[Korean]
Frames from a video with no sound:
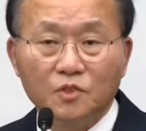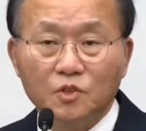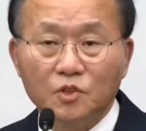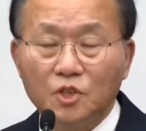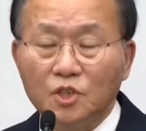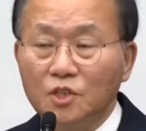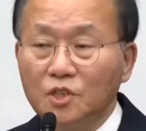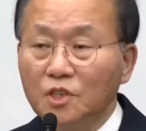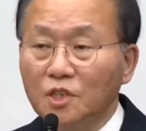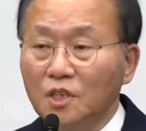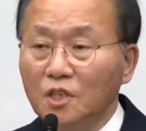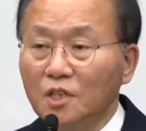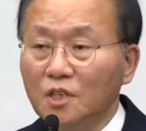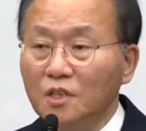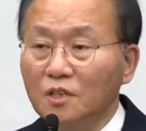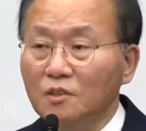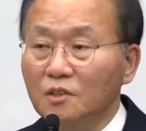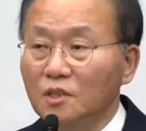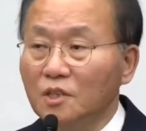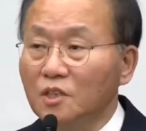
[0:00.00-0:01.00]

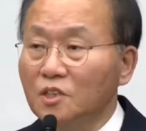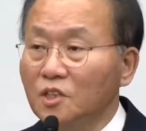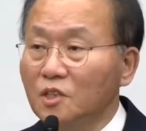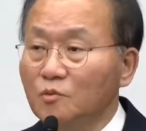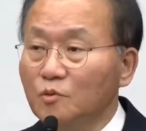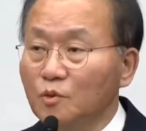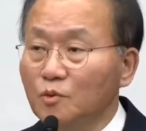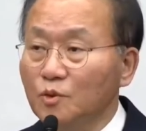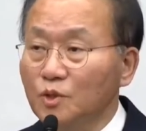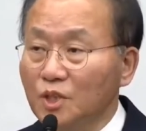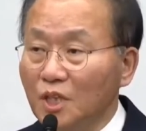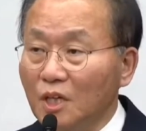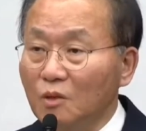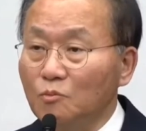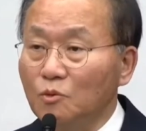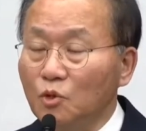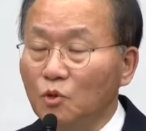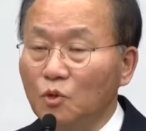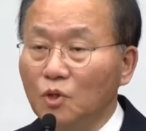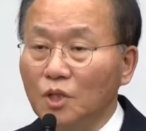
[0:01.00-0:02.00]
저희들이 일정 부분
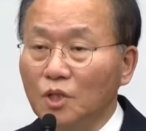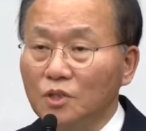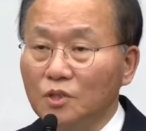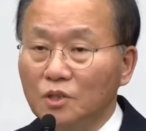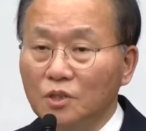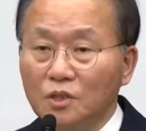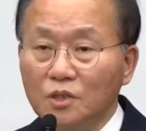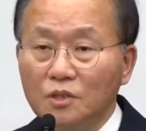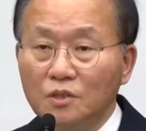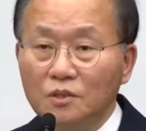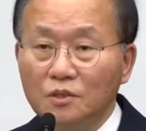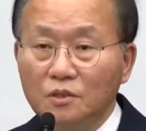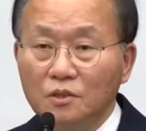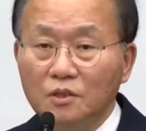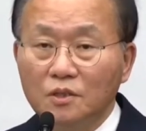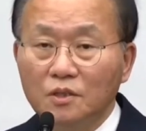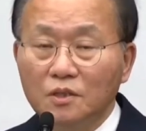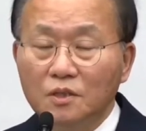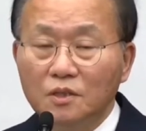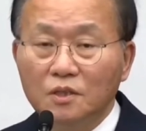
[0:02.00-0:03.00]
양보를 해서
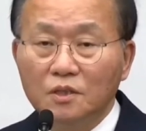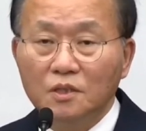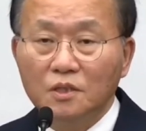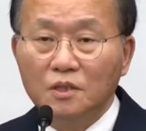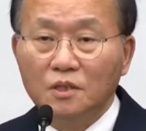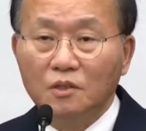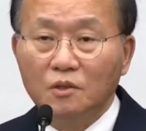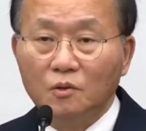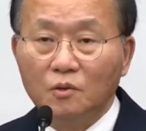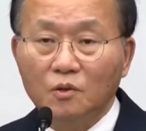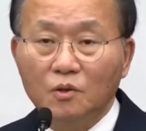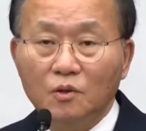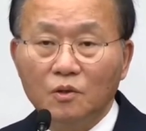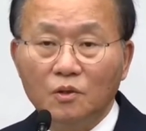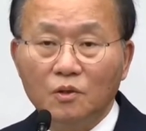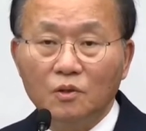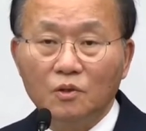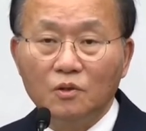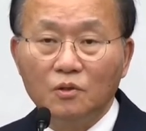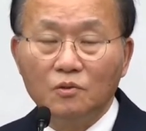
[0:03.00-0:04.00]

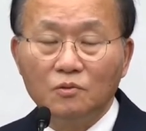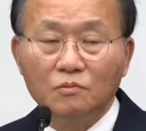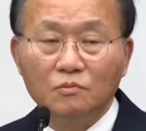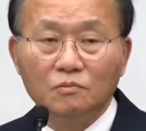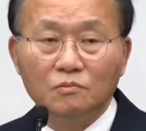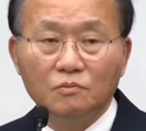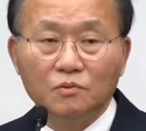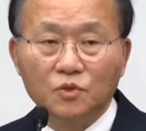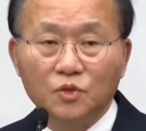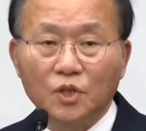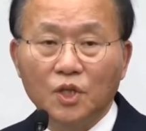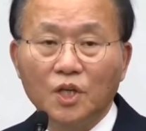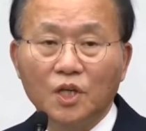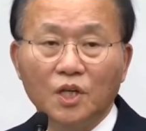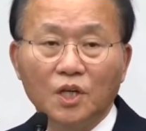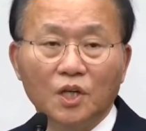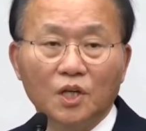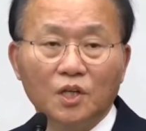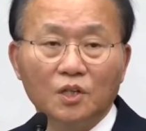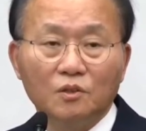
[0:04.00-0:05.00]
오늘
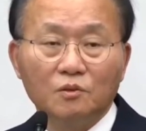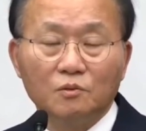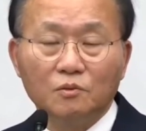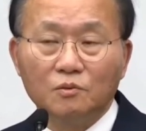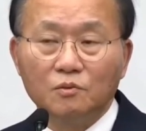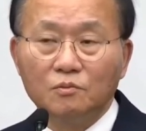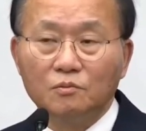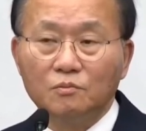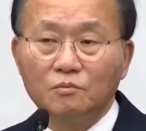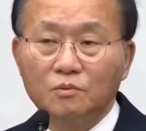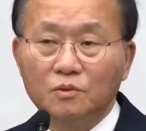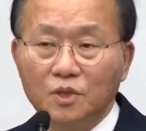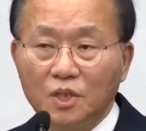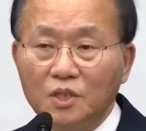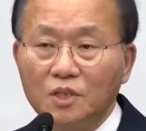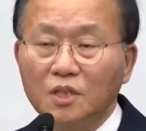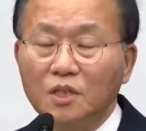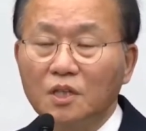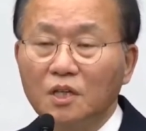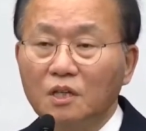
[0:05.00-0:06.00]
제, 제
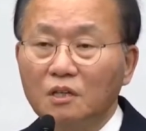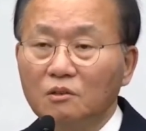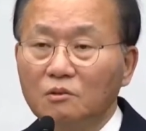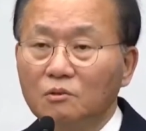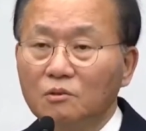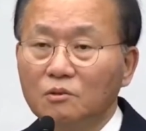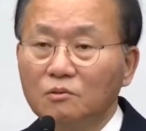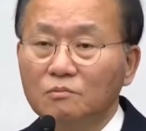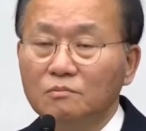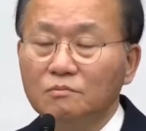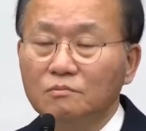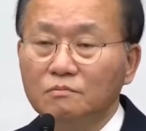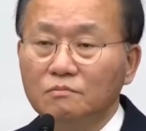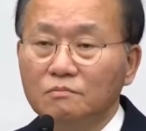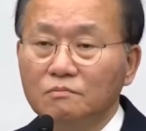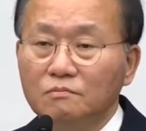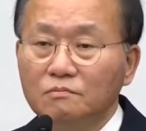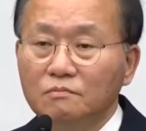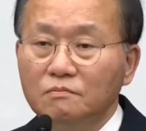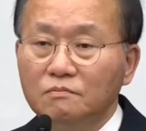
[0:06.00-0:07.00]
생각으로는
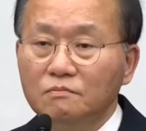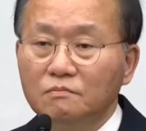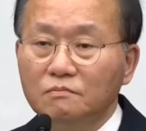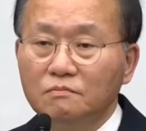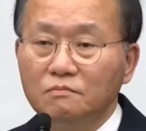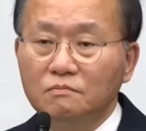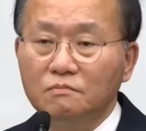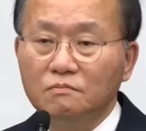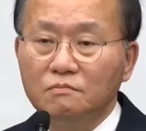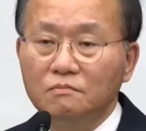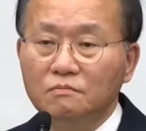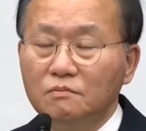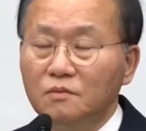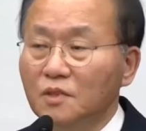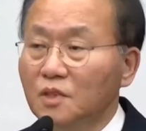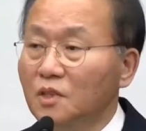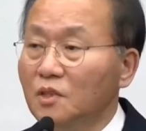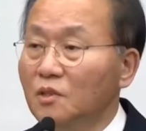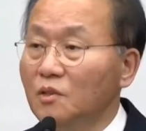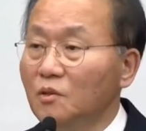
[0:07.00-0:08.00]
음,
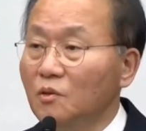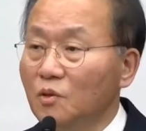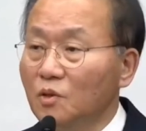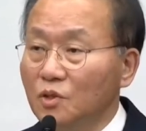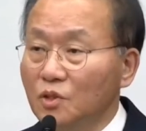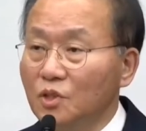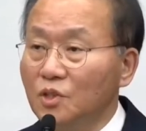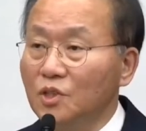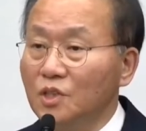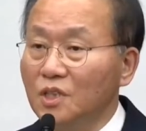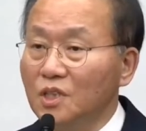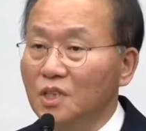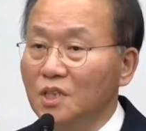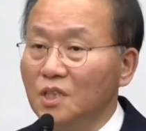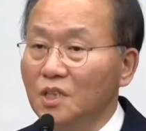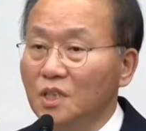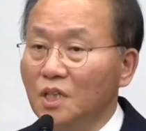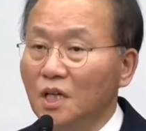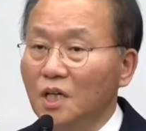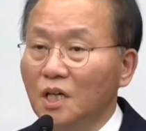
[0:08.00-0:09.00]
뭐 오늘
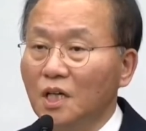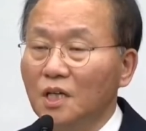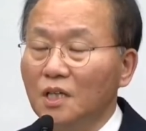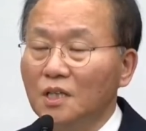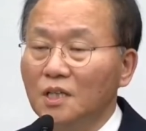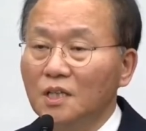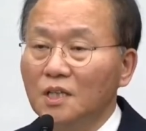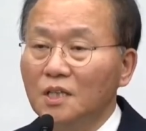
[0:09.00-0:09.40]
처리가